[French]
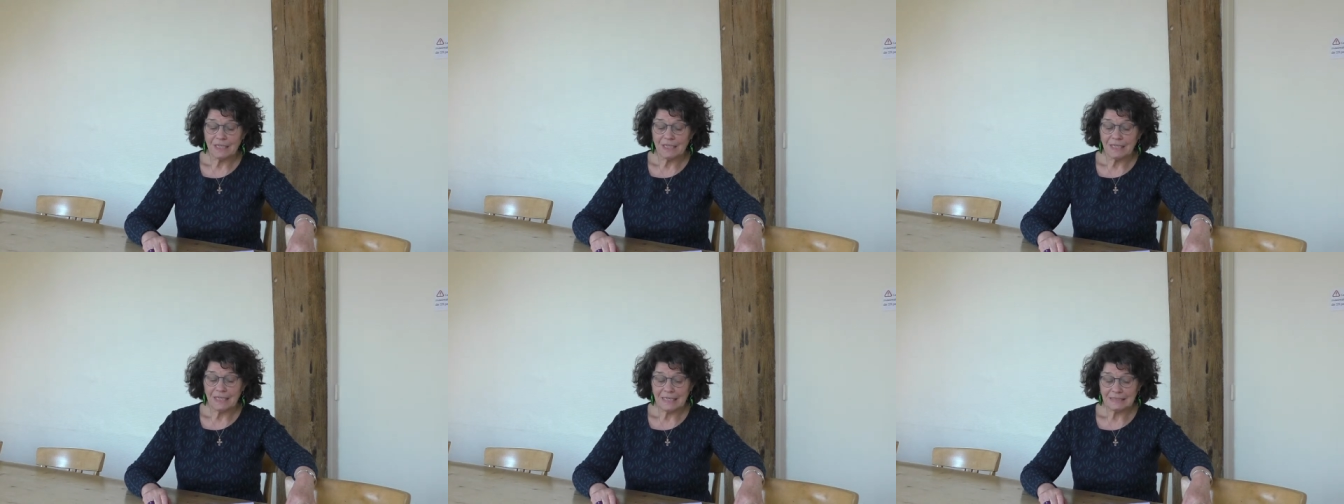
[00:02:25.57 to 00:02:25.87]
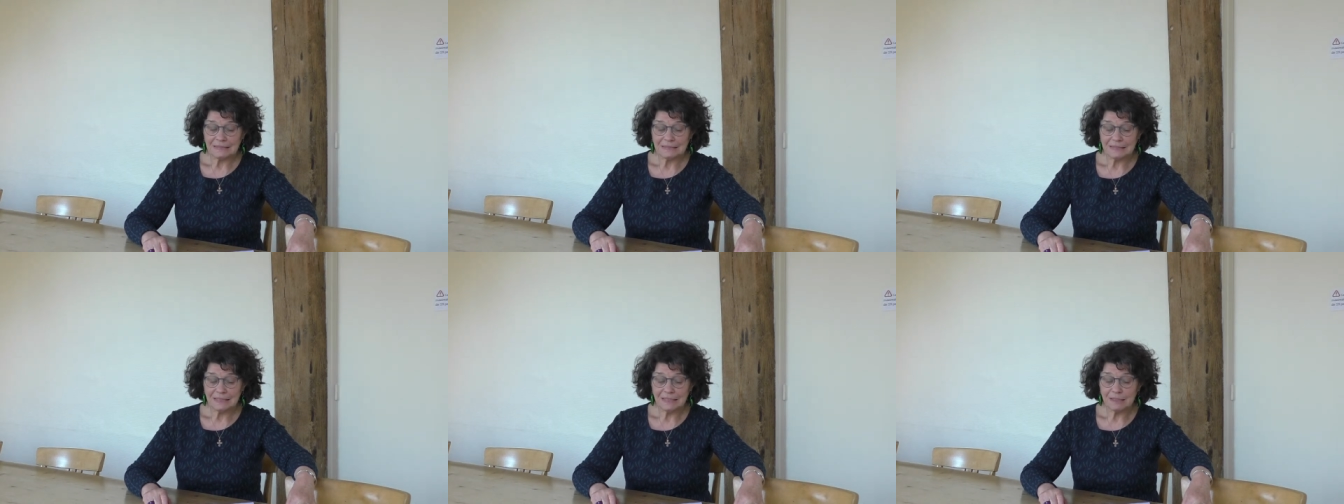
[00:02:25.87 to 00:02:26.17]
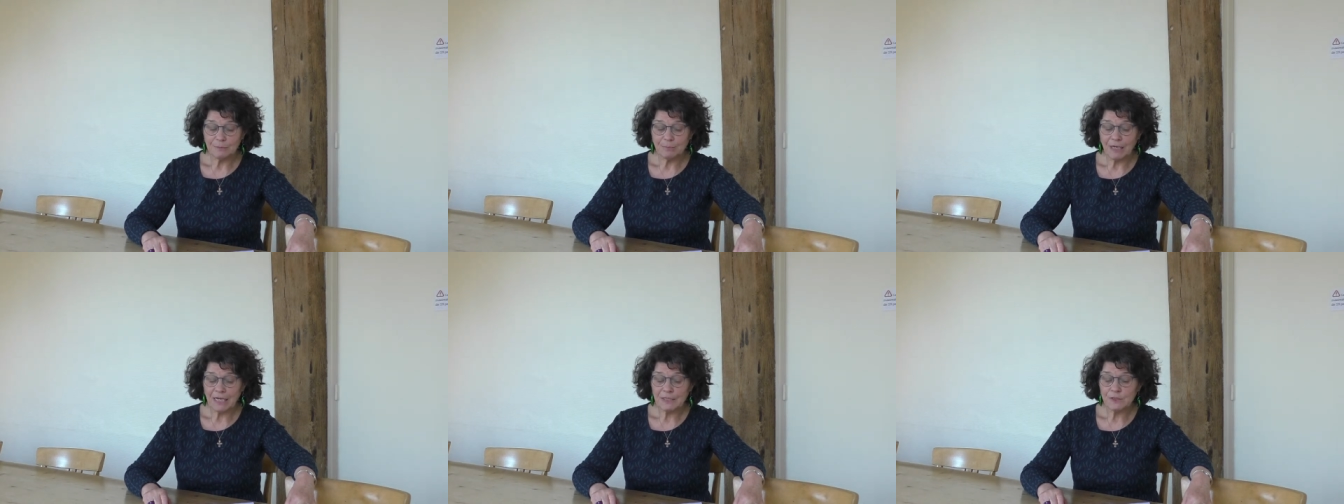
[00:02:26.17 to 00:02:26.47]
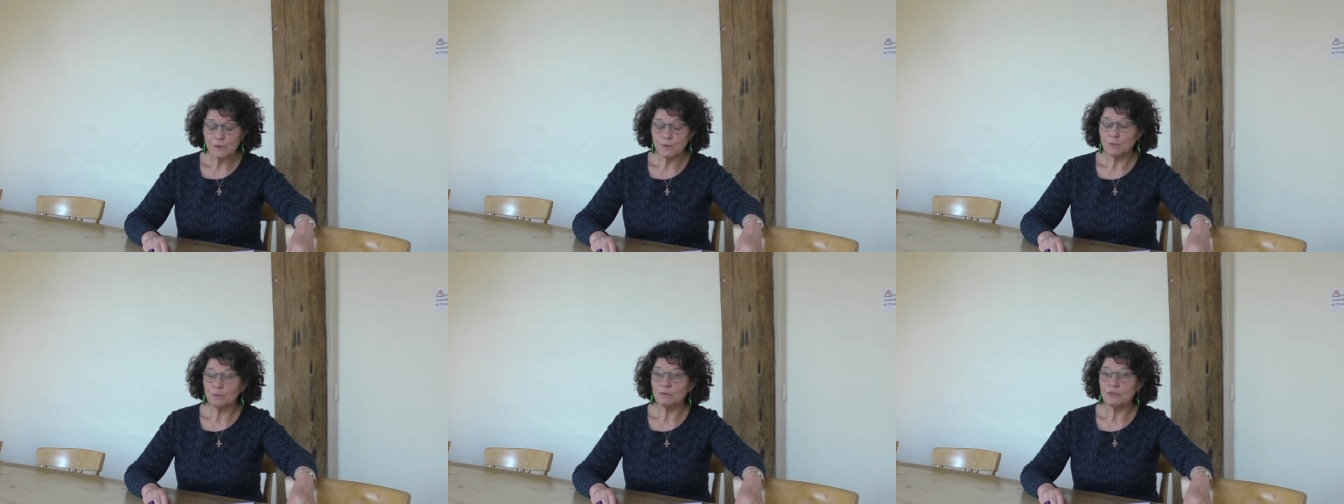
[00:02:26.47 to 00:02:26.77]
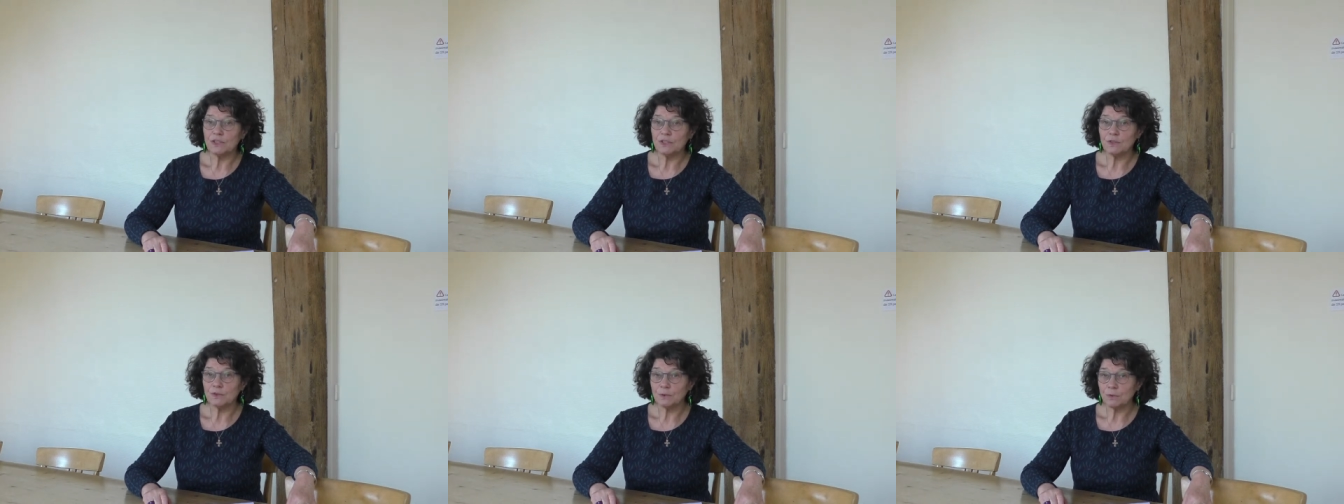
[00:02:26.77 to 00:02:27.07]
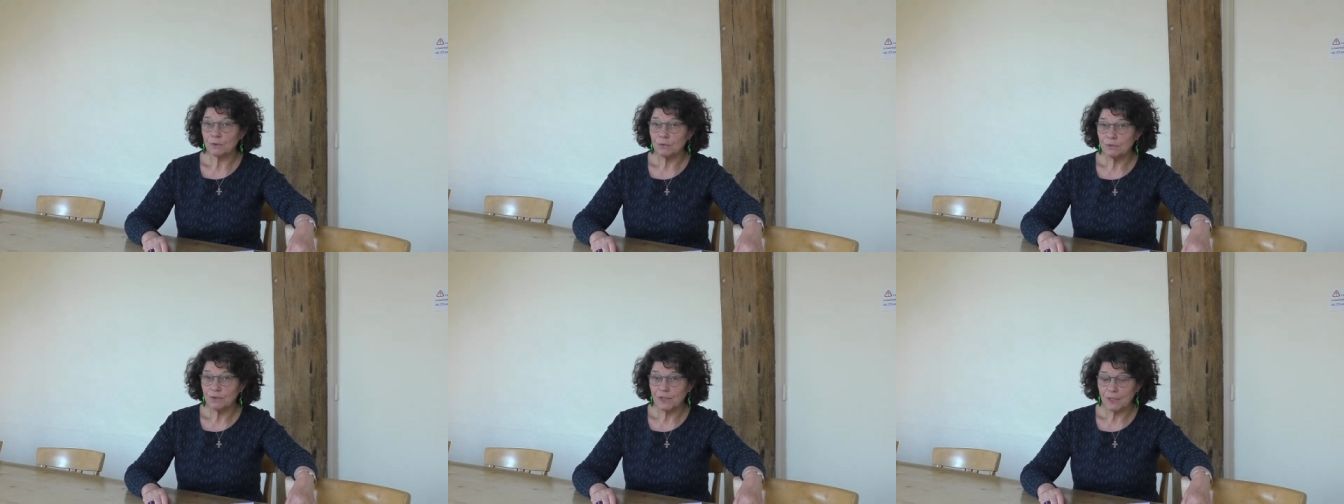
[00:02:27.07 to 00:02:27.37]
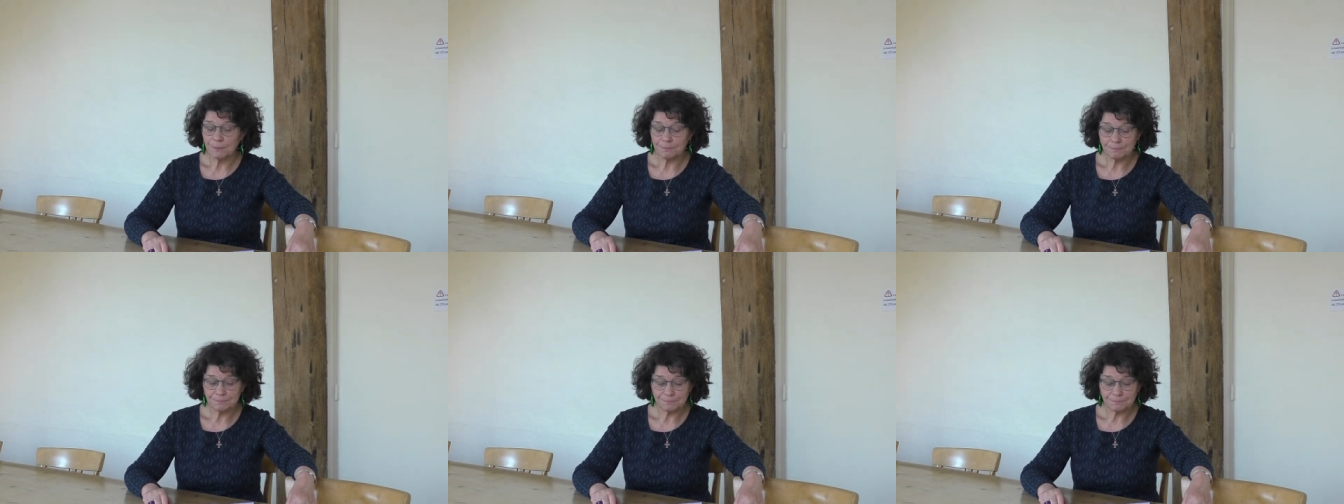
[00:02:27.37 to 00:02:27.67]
la célébration des scrutins.